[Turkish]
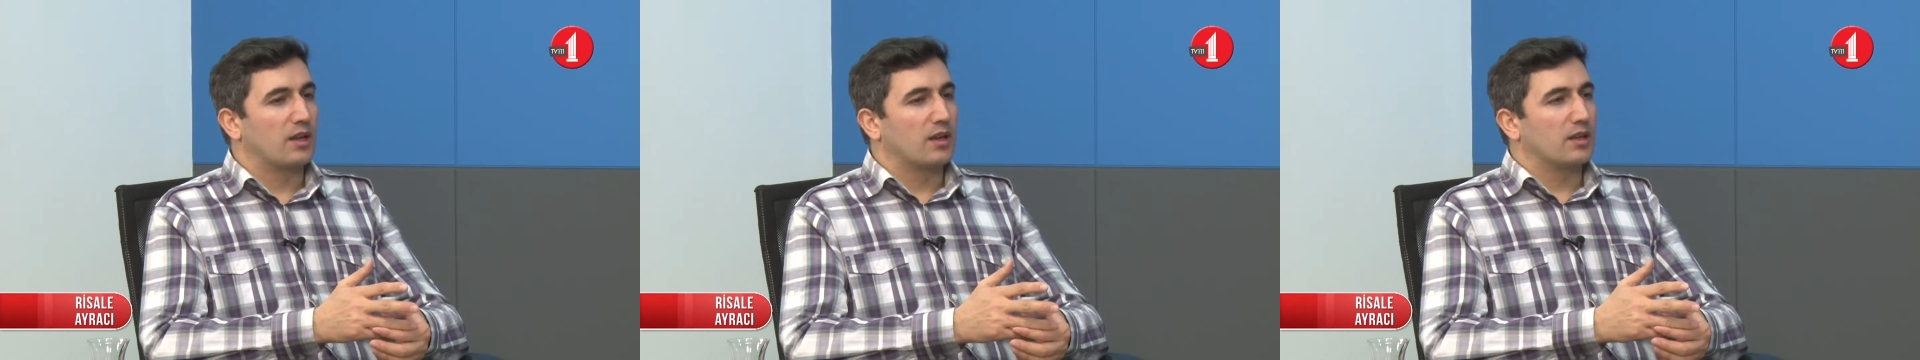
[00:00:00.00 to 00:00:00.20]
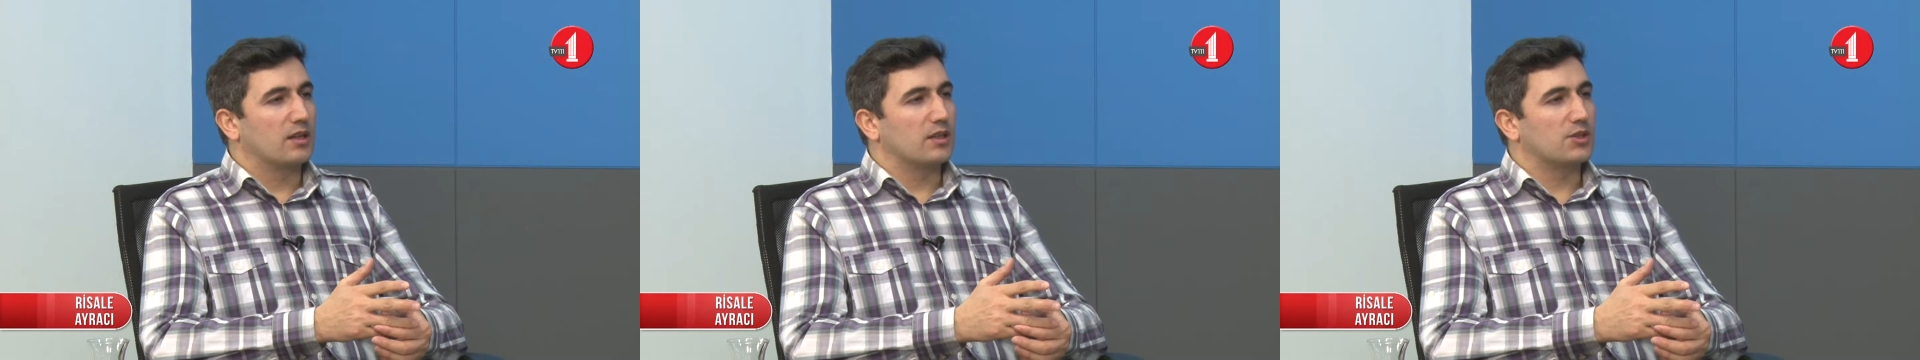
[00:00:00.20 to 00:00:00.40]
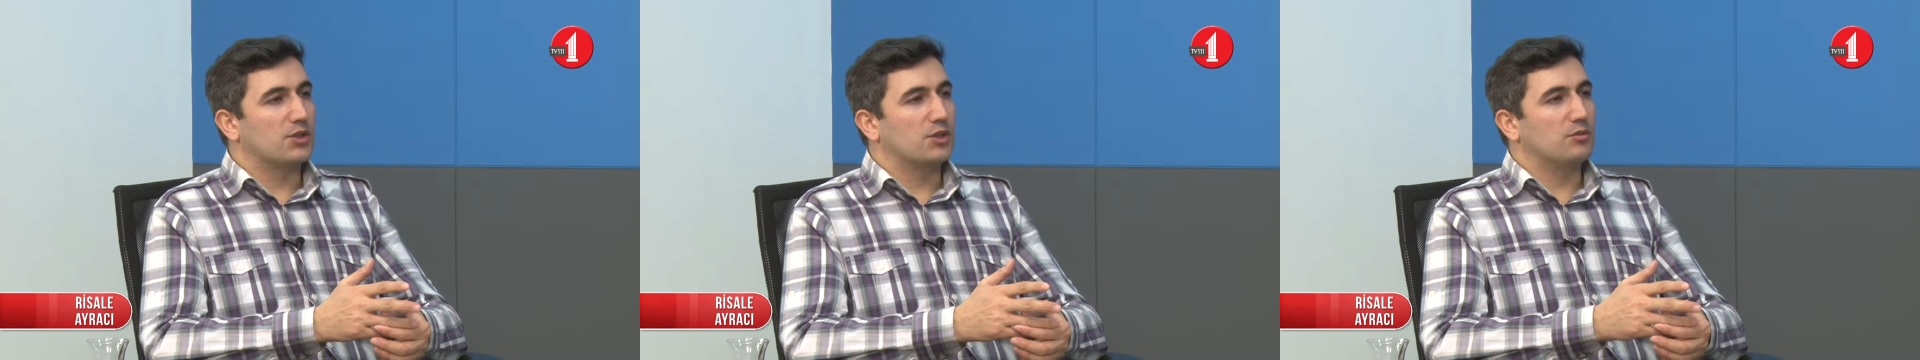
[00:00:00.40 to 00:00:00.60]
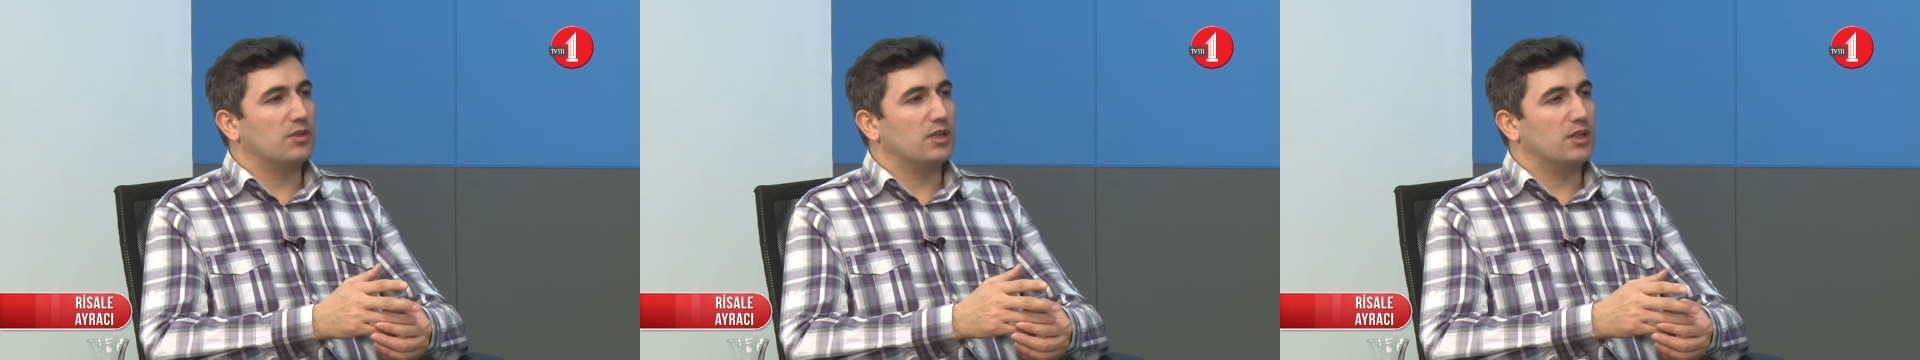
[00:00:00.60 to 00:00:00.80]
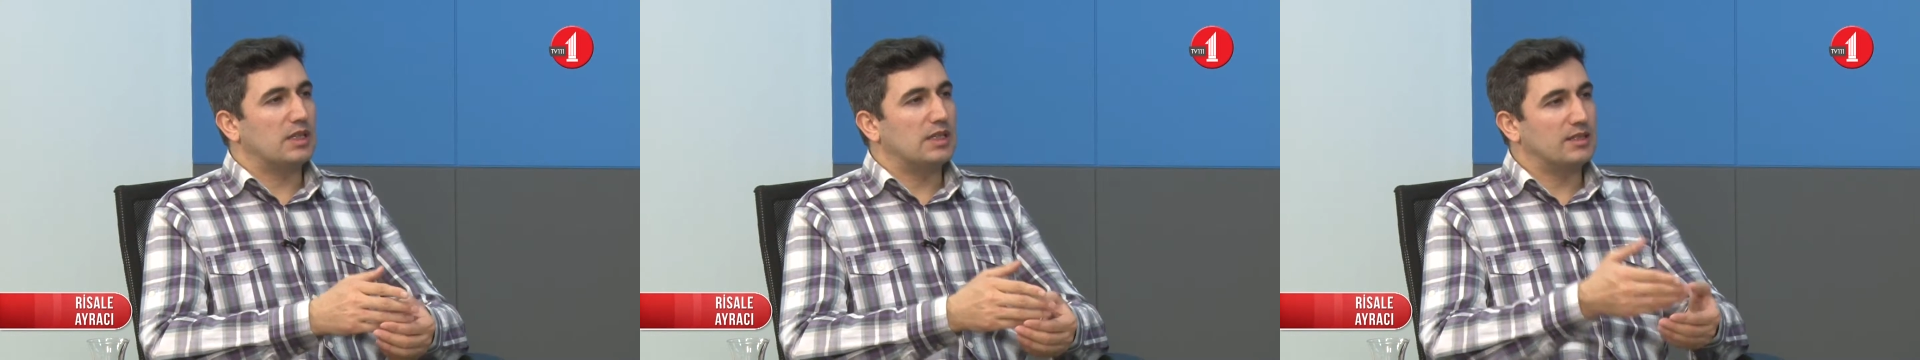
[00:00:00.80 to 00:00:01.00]
E, şimdi
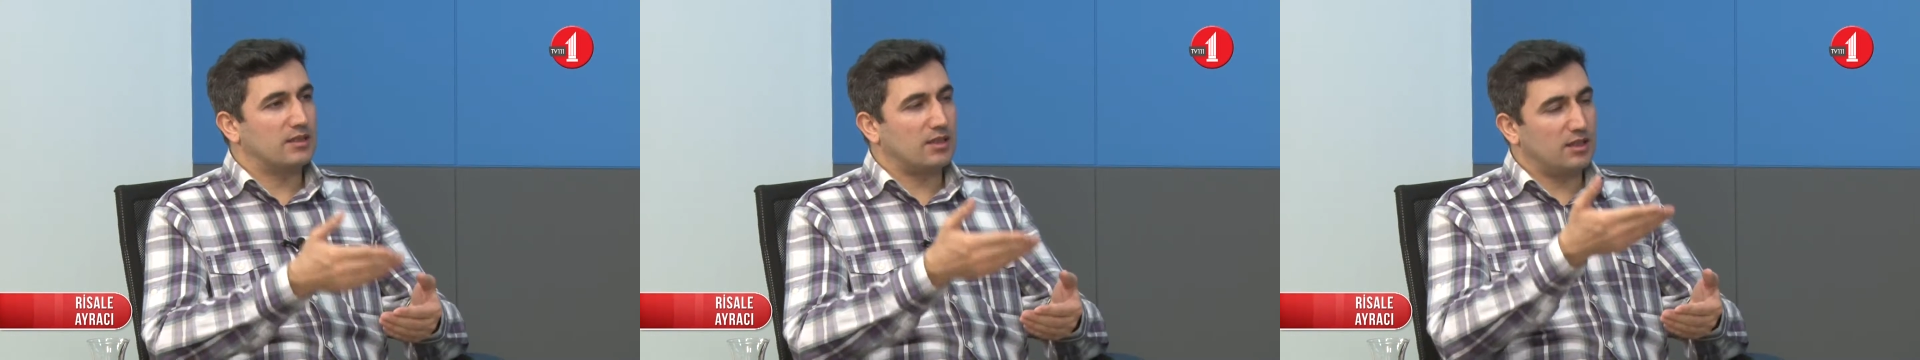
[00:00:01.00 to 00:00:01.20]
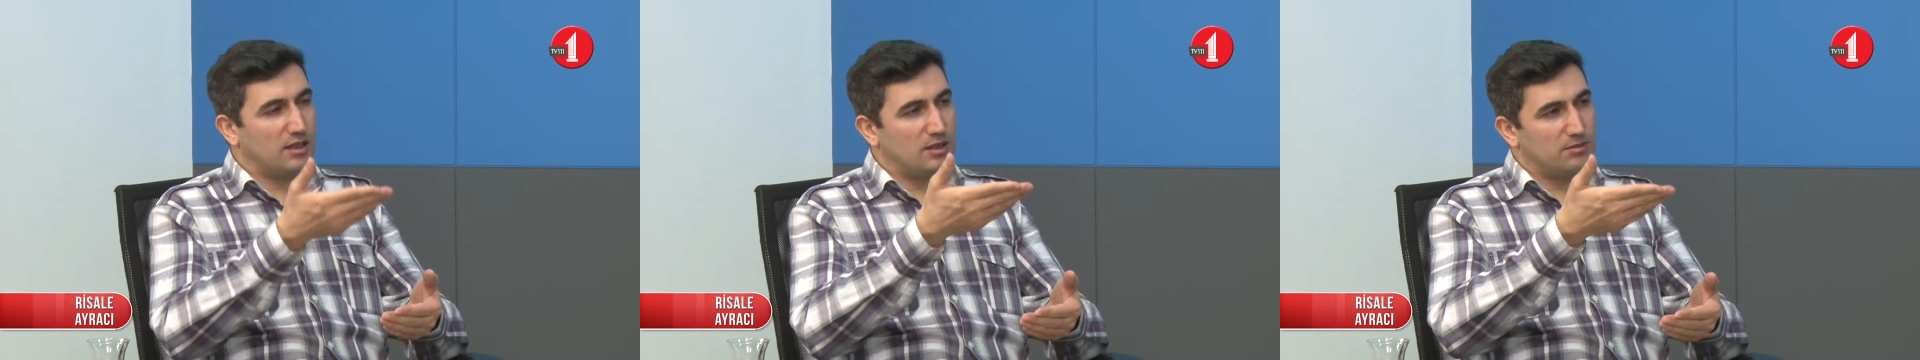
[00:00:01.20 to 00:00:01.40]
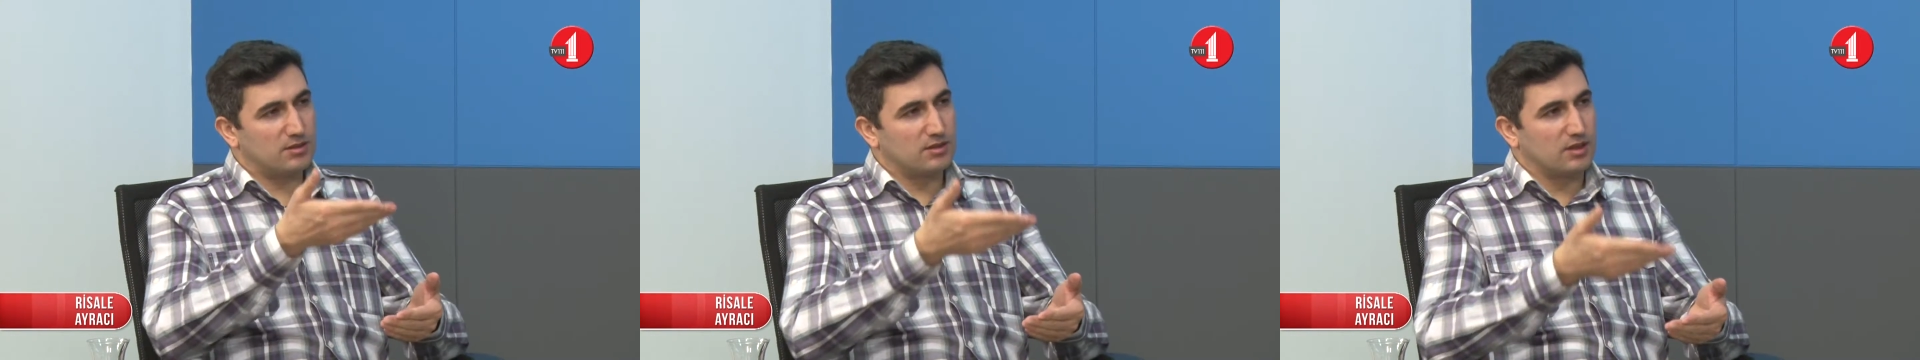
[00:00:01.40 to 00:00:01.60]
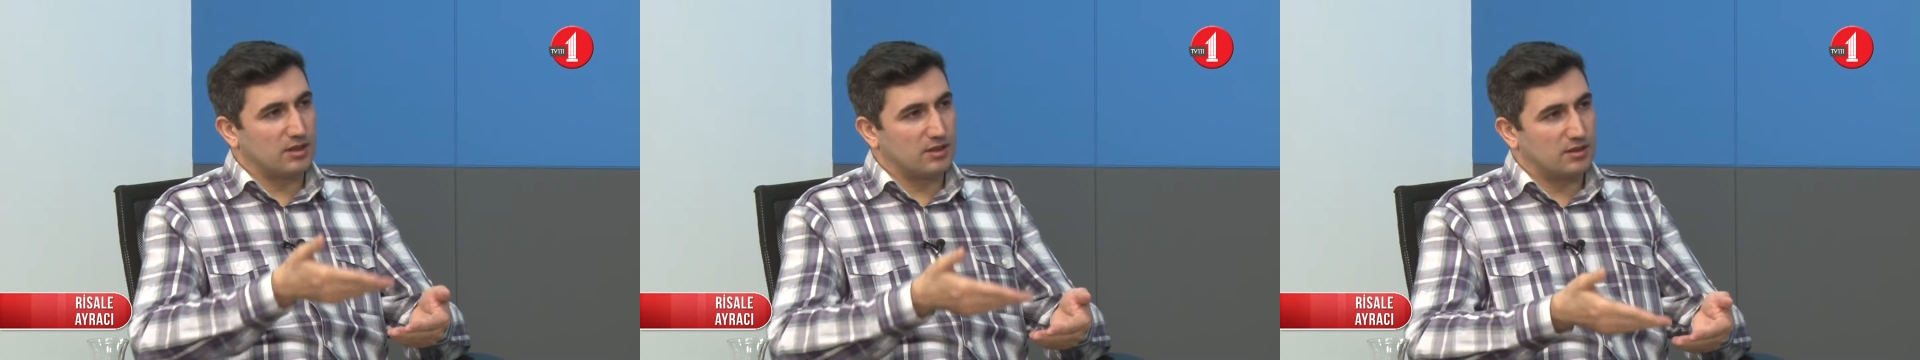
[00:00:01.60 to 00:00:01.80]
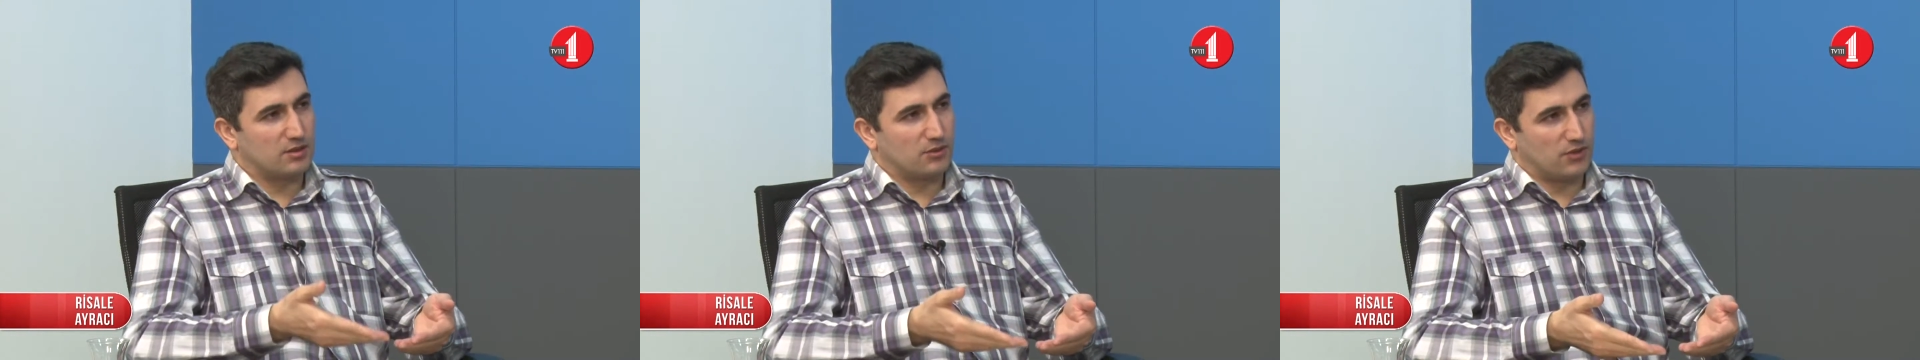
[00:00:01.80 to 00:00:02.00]
insan hepsinden
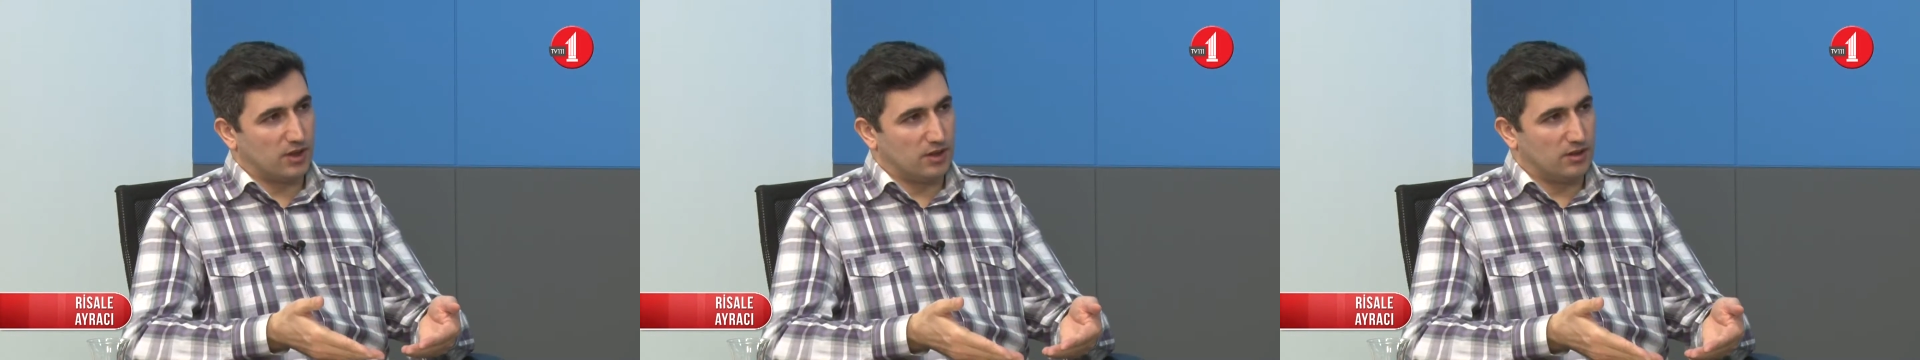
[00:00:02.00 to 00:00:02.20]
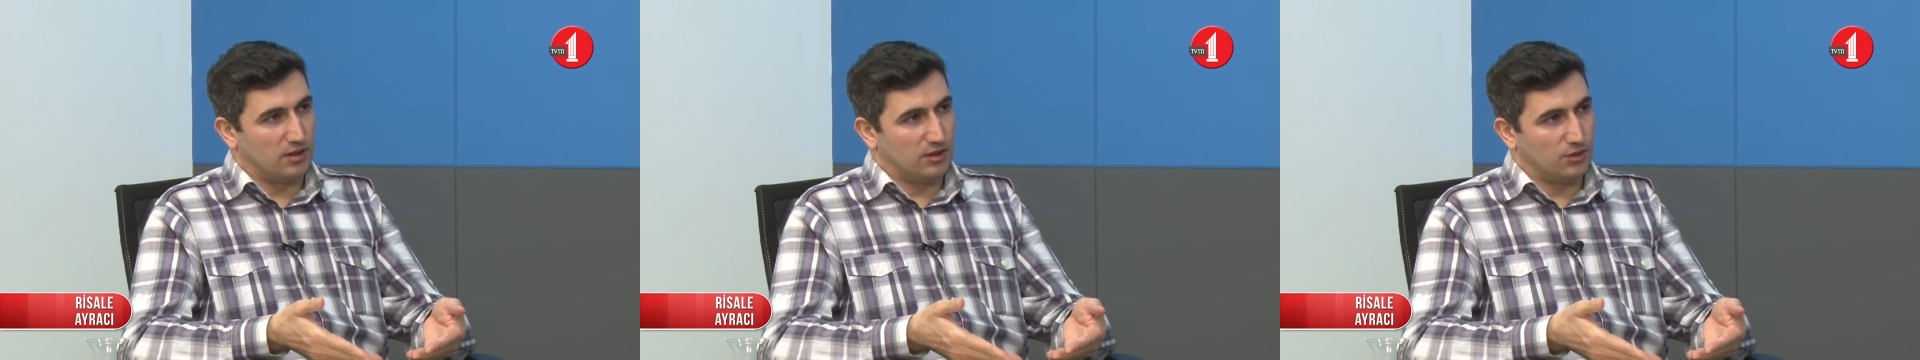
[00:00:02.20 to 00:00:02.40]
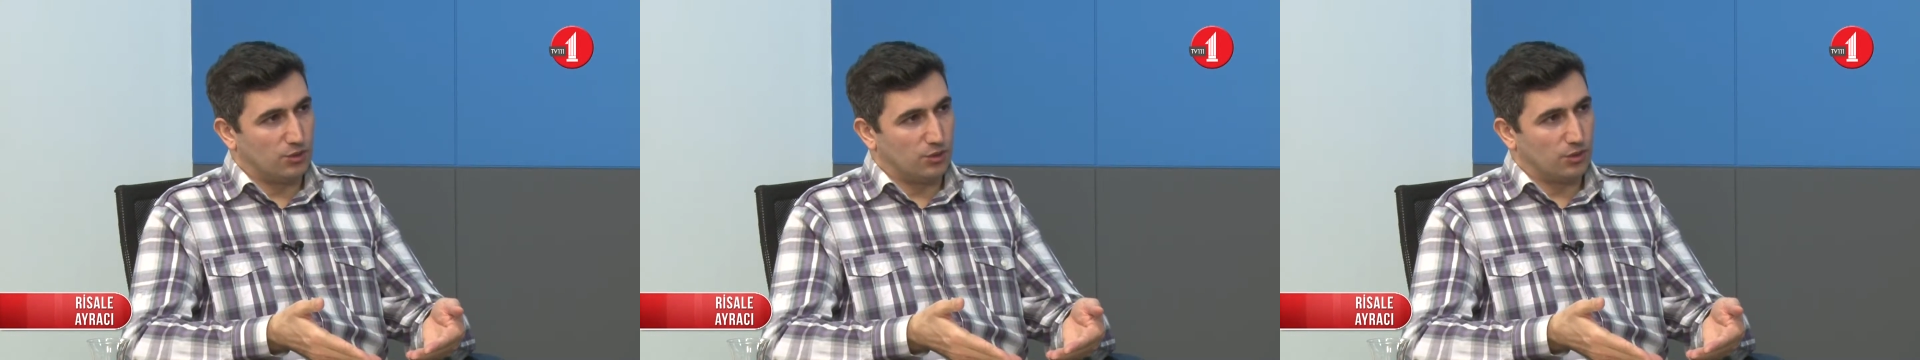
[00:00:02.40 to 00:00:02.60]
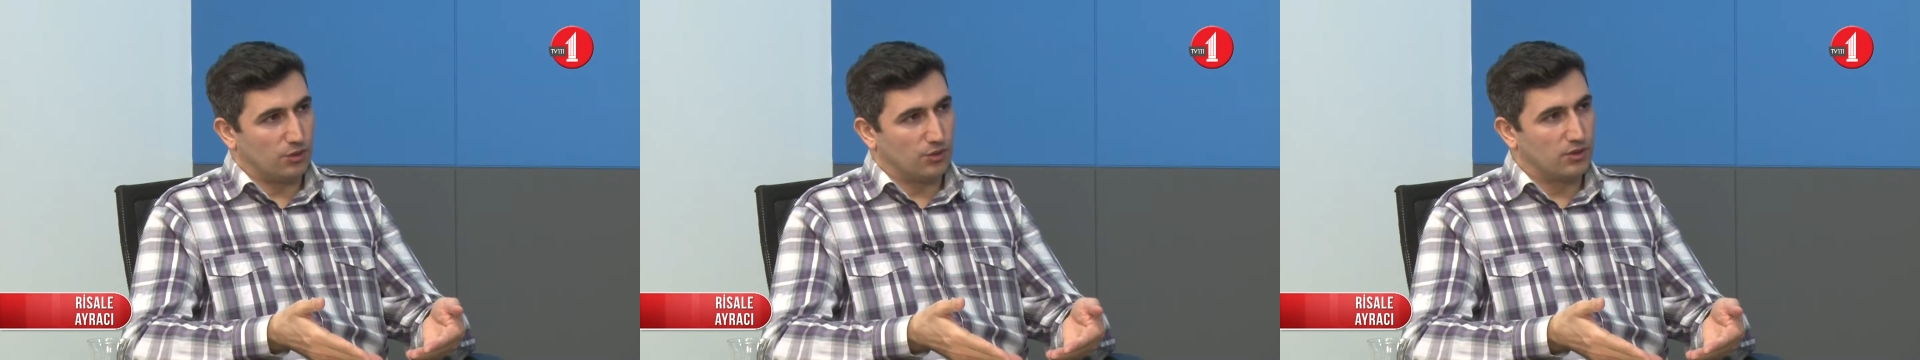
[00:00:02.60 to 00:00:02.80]
istifade ediyor.